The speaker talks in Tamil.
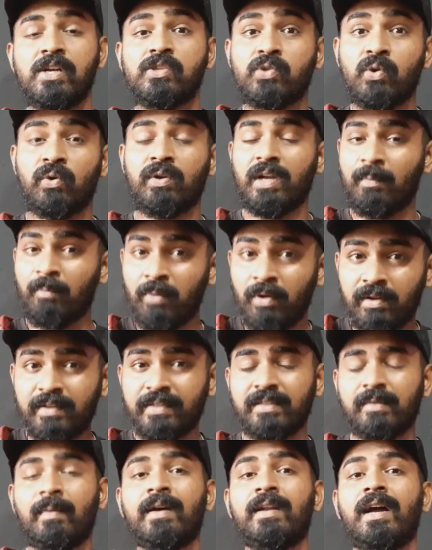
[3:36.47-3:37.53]
ஸோ நம்மளுக்கும்
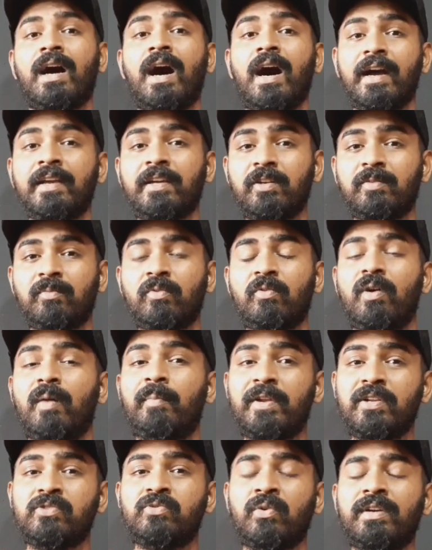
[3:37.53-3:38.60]
இந்த மாதிரி ஆயிருமோ
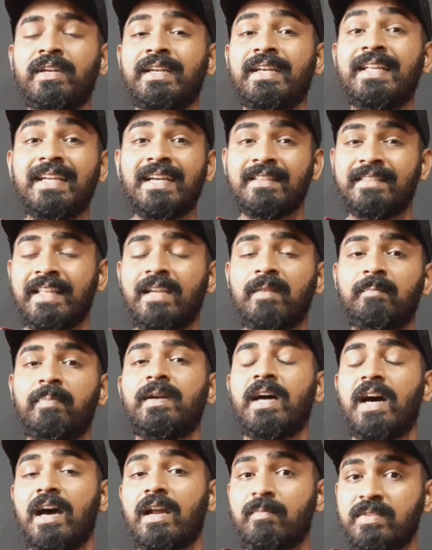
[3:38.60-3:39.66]
அப்படின்னு சொல்லிட்டு நீங்கள் திங்க்
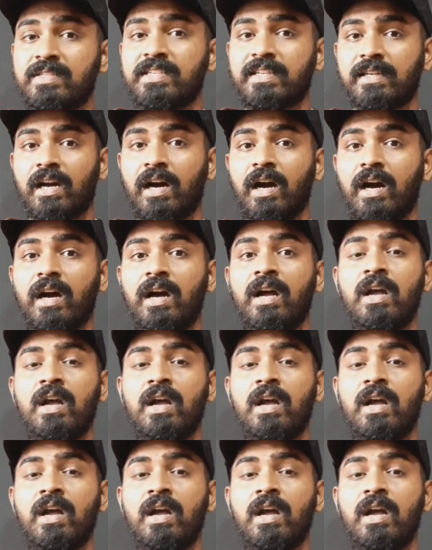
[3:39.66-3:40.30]
பண்ண ஆரம்பிச்சிங்கன்னா